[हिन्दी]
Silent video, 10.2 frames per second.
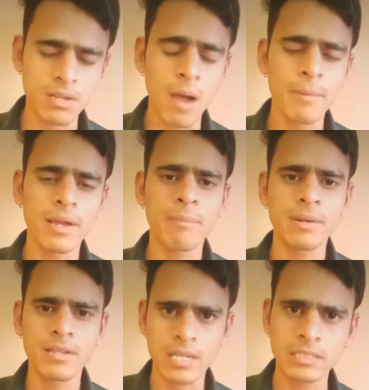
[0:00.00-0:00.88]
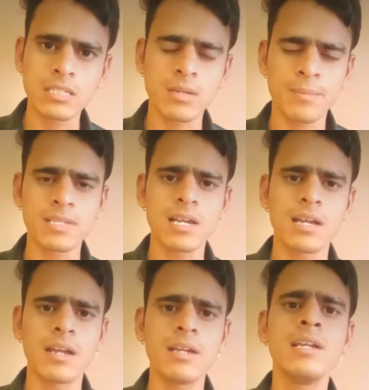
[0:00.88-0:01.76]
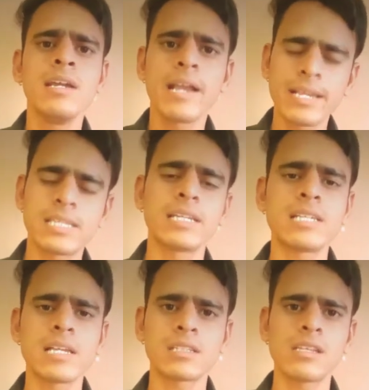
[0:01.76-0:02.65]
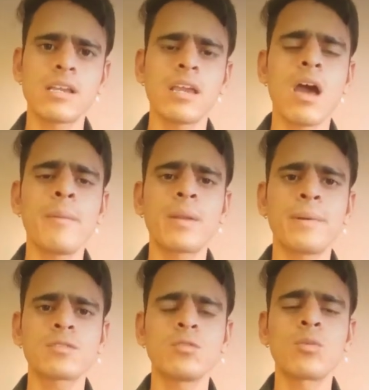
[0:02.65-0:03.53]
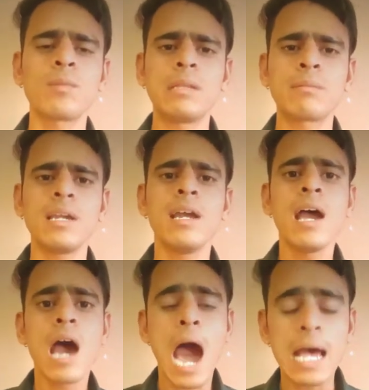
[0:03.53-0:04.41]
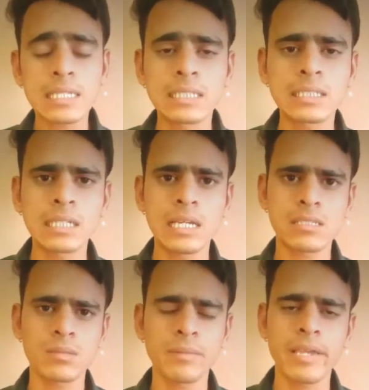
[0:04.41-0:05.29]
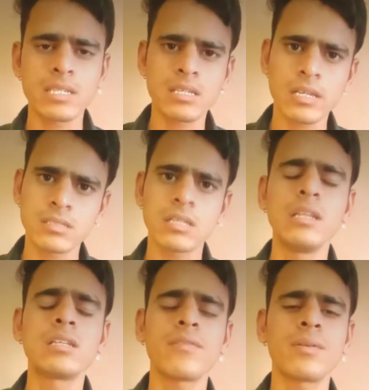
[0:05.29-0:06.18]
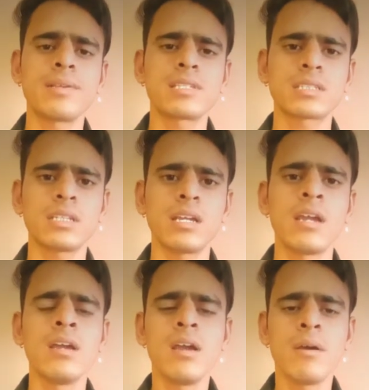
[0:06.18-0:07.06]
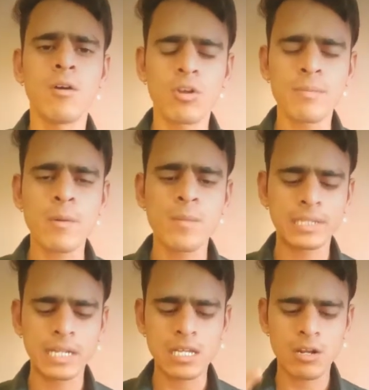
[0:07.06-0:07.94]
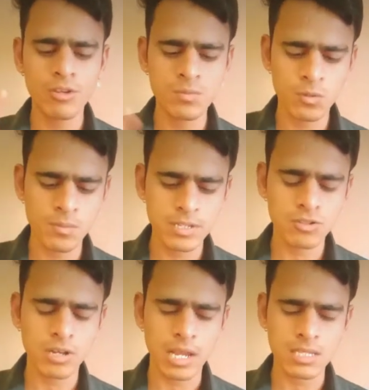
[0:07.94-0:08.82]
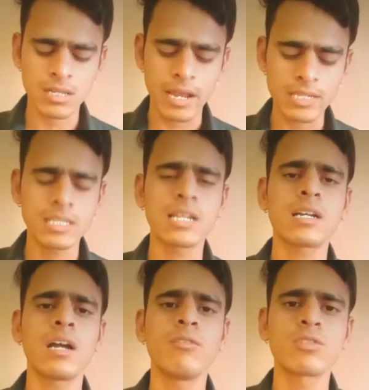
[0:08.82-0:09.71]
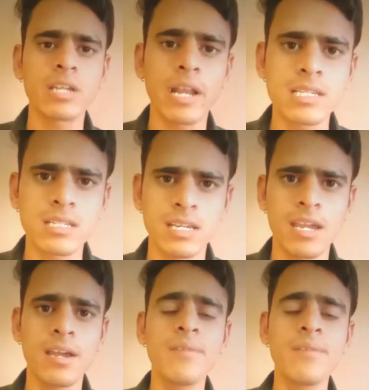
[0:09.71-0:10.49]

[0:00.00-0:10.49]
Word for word: हमें अपने सक्सेस के पास जाना है किस तरीके से जा सकते हैं क्या हमारे पास और मतलब कि आसान तरीके से हम कैसे जल्दी सफल बन सकते हैं और मैं आपको बताना चाह रहा हूँ इस बुक में जो रहस्य दे रखा है वो रहस्य ये